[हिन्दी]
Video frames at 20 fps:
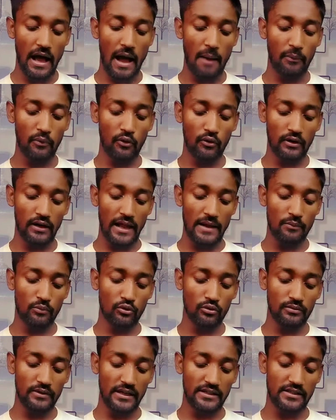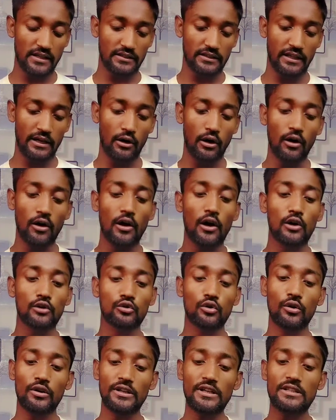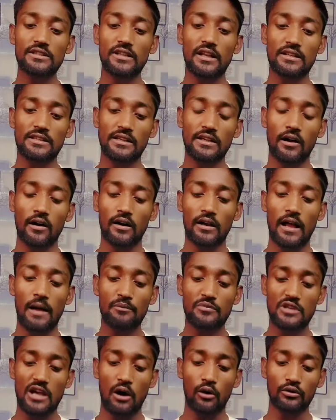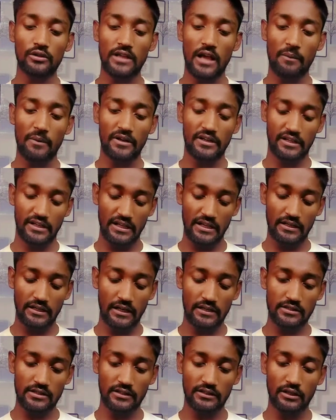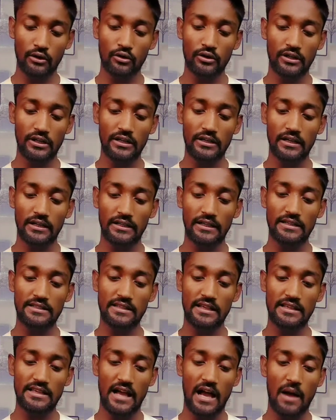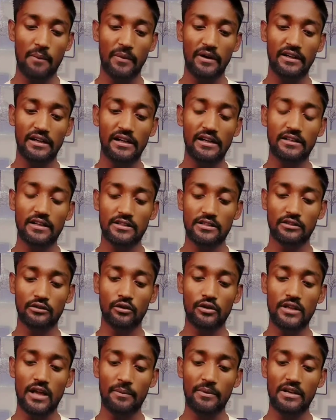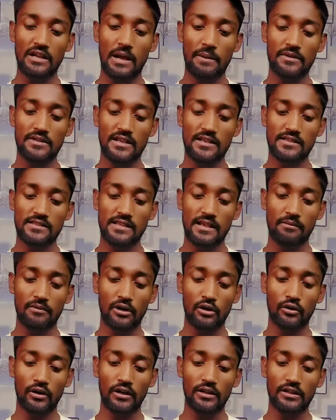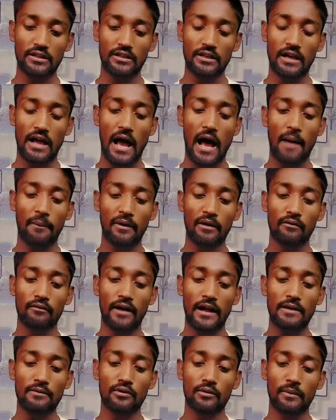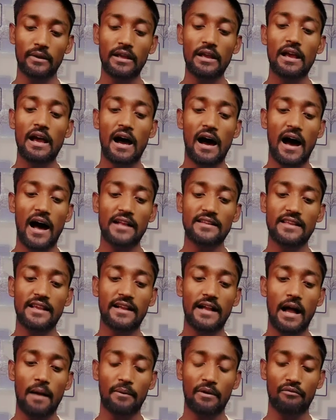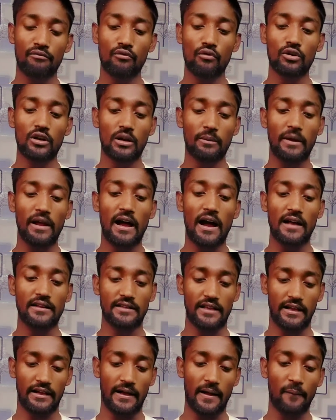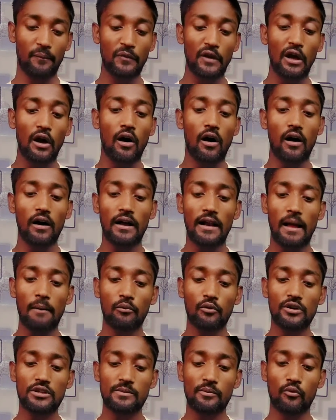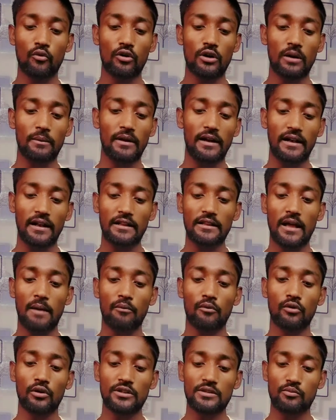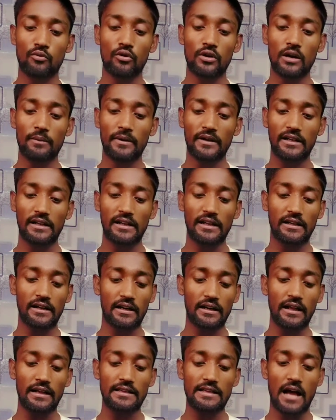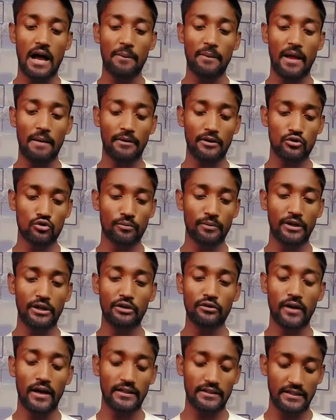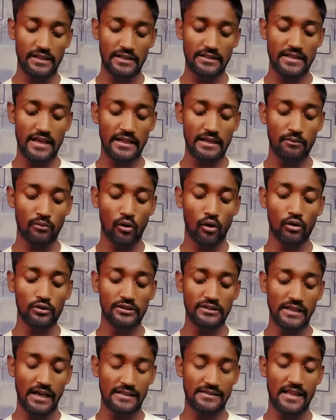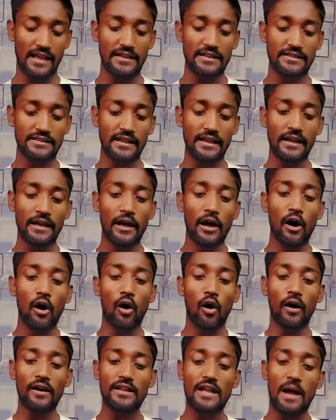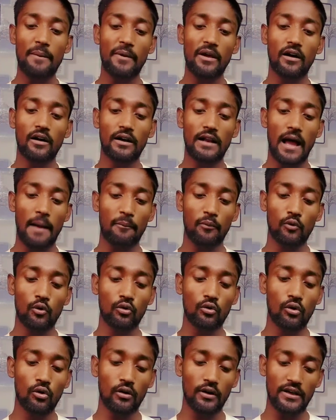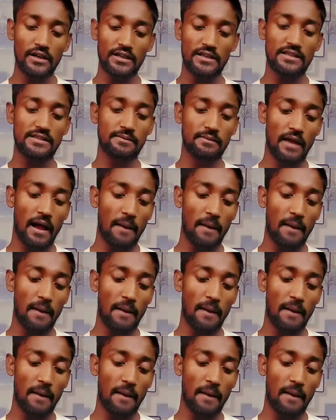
आप लोग लाइव प्रूफ देख सकते हो तो इस तरह से अगर आप चाहो तो यहाँ पे टिक कर सकते हो टिक करके इसे यहाँ पे डिलीट कर सकते हो या फिर यहाँ पे जैसे सेव करोगे ना तो ये आपके मोबाइल फोन में आ जाएगा आपके फोल्डर में आ जाएगा अगर आपको इस फोल्डर में लेना है तो आप लोग इस फोल्डर पे क्लिक करना है यहाँ पे आपकी जो वीडियो है दिख जाएगी बहुत ही आसानी से और यहाँ पे अगर आप लोगों को इस